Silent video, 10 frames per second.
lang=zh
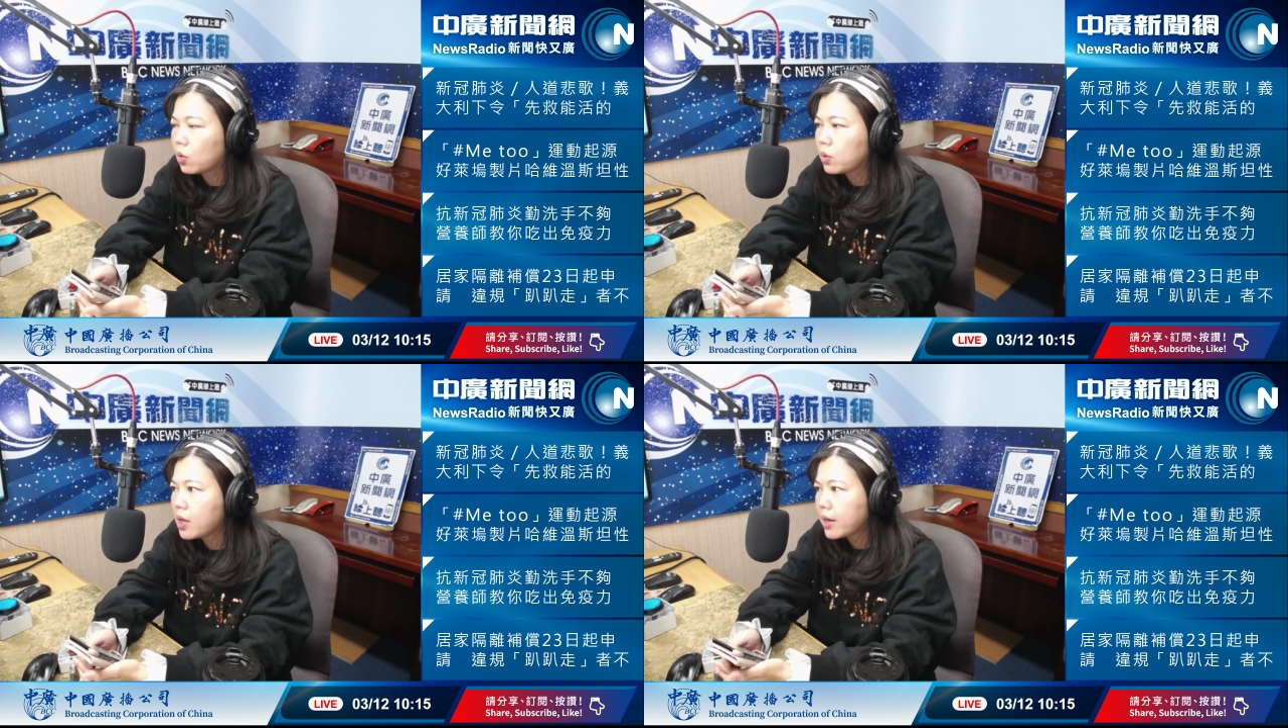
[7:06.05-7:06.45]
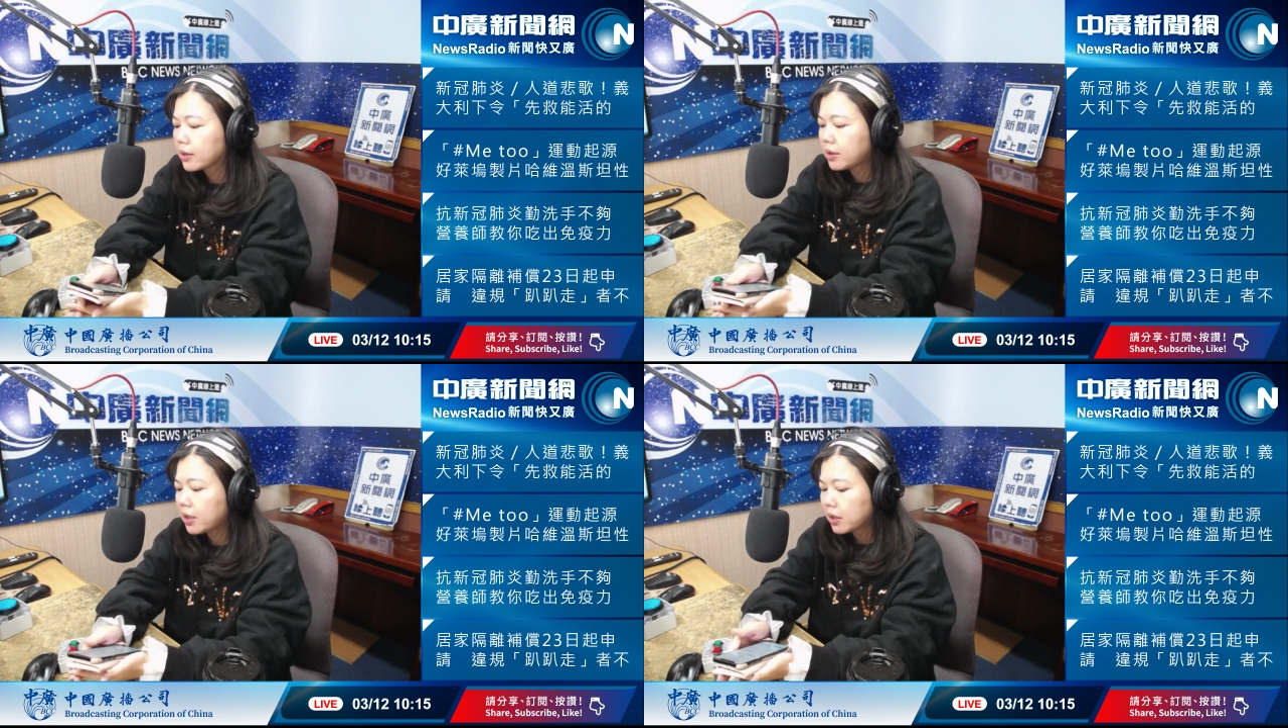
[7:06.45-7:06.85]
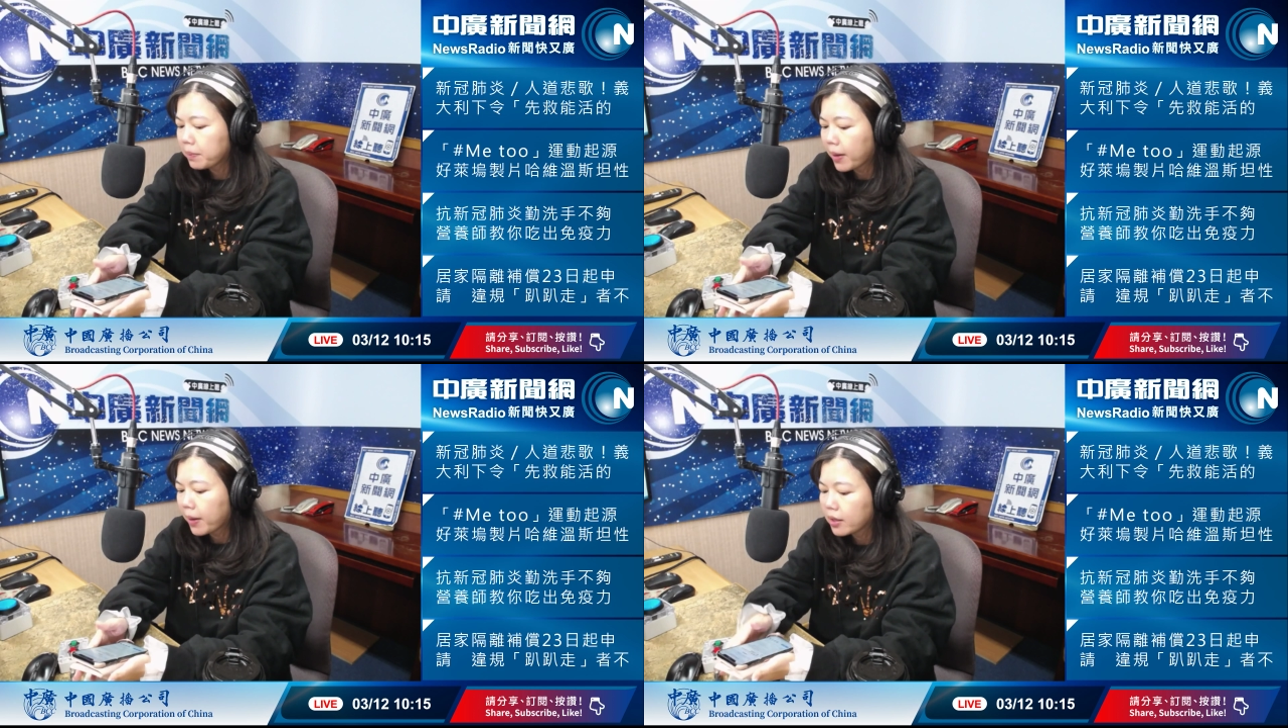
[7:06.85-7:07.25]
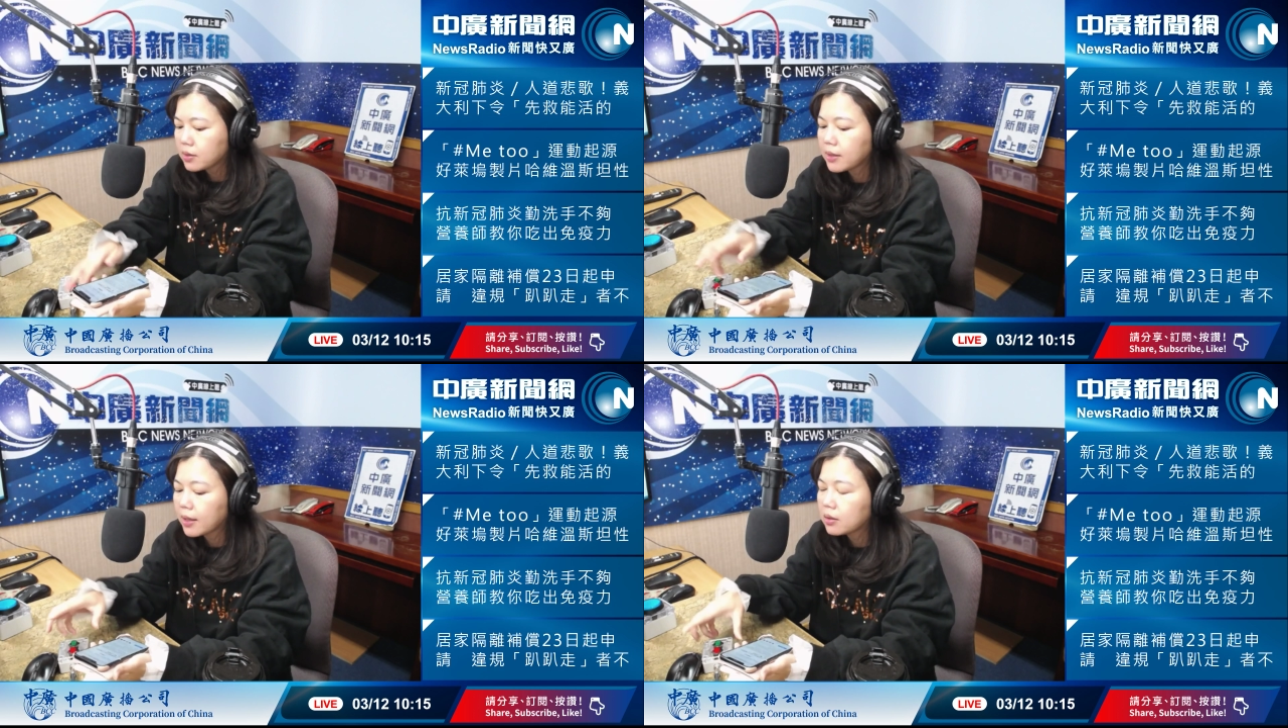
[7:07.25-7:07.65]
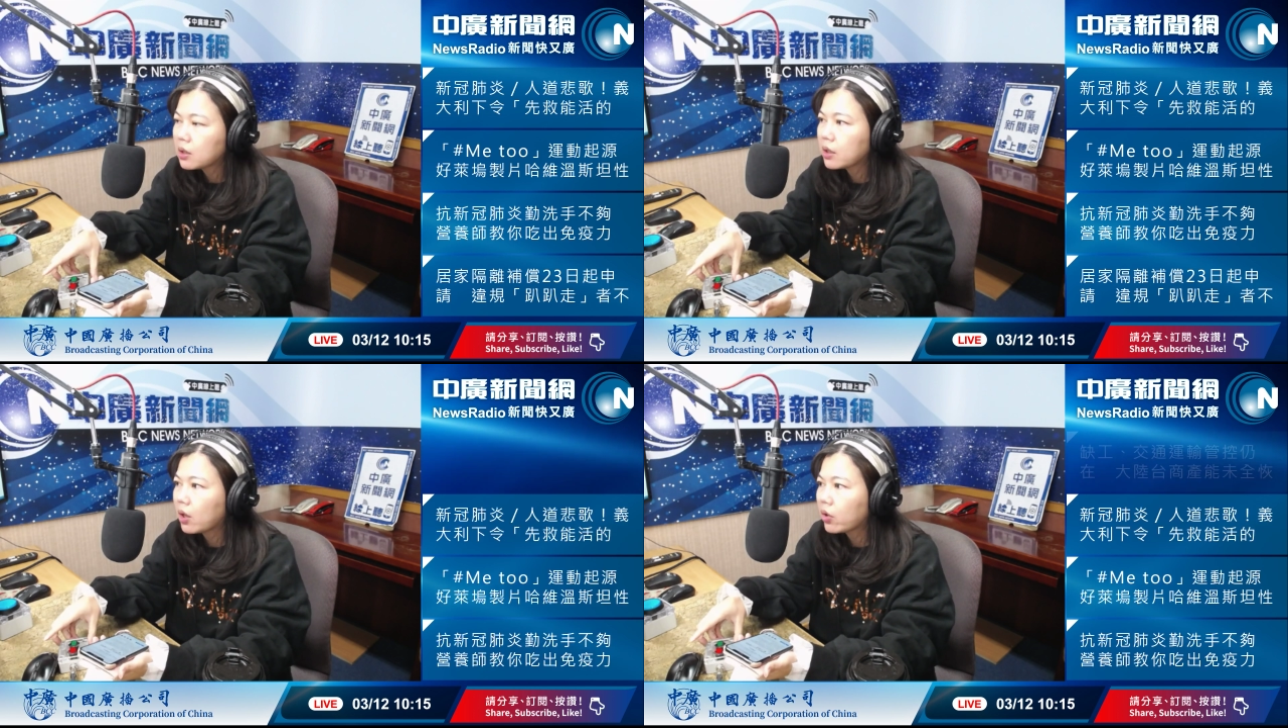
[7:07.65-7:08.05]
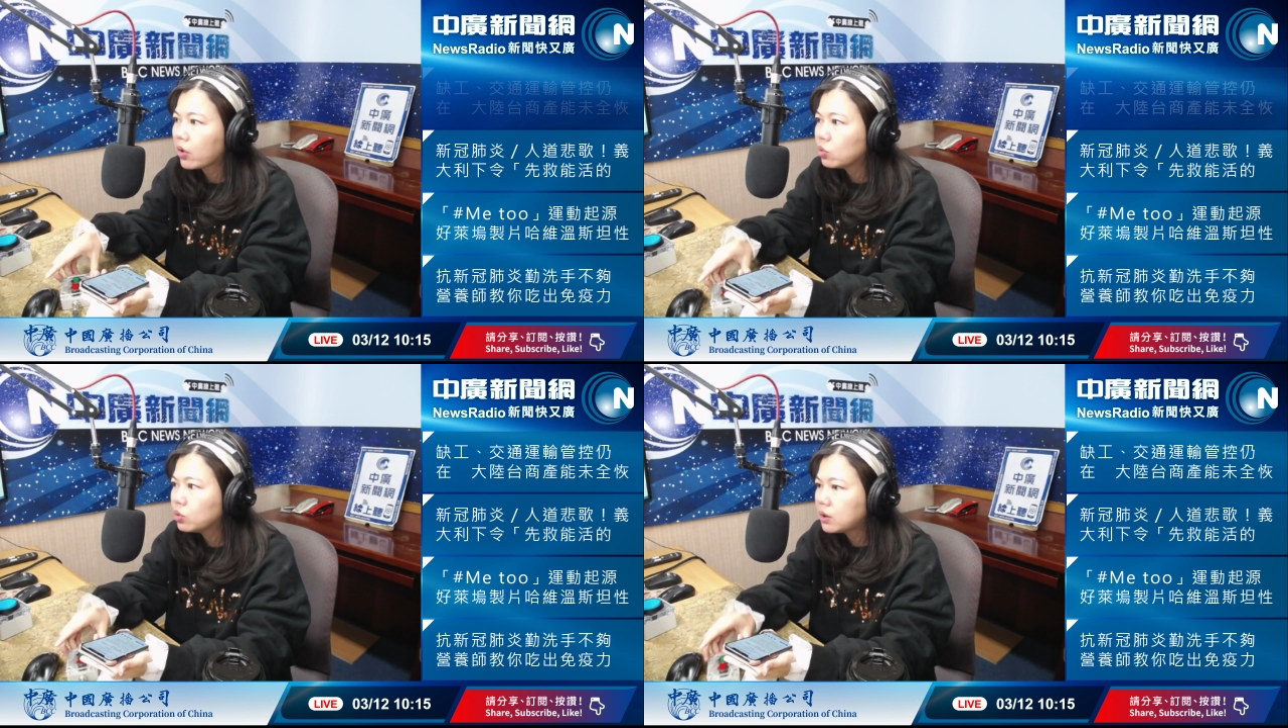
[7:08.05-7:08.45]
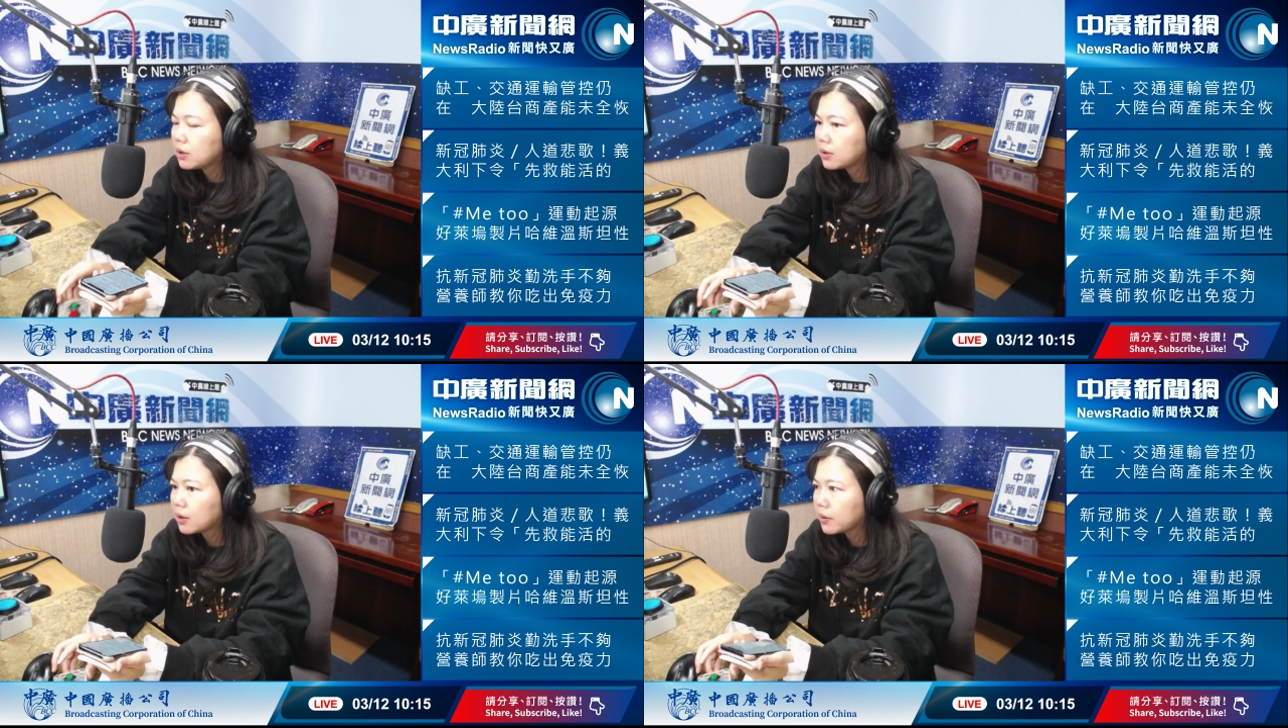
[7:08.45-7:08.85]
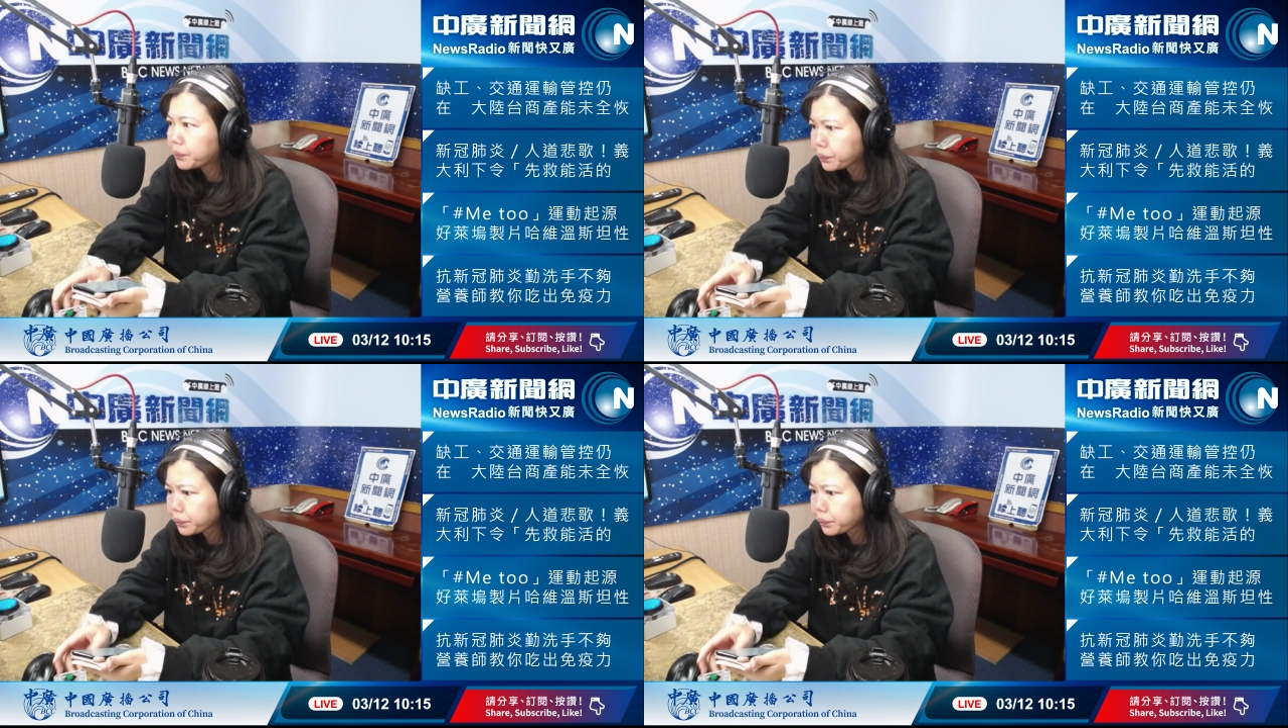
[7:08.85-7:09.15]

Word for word: 重演两千零八年这样一个遥遥无期的。